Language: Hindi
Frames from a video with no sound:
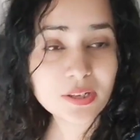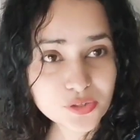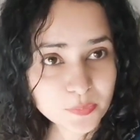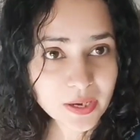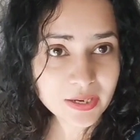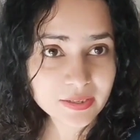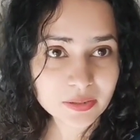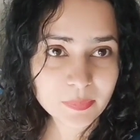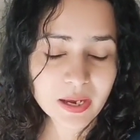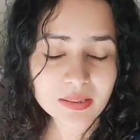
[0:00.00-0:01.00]
लंच बनाने
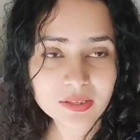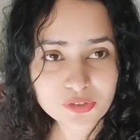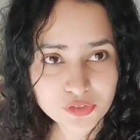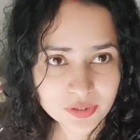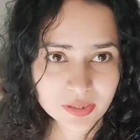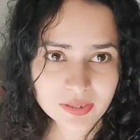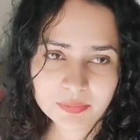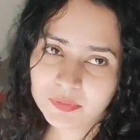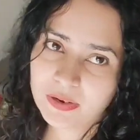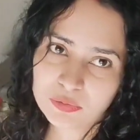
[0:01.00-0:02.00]
के बाद लंच
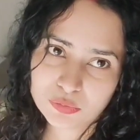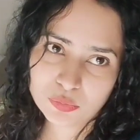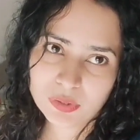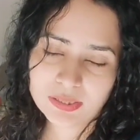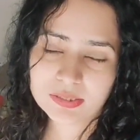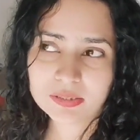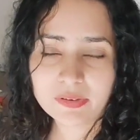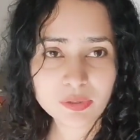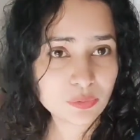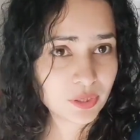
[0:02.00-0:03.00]
करके अभी वायु सो रहा है जैसे
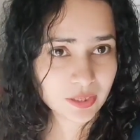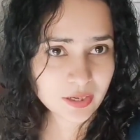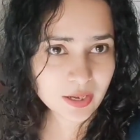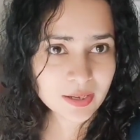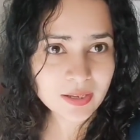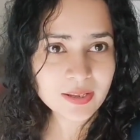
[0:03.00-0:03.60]
वायु उठेगा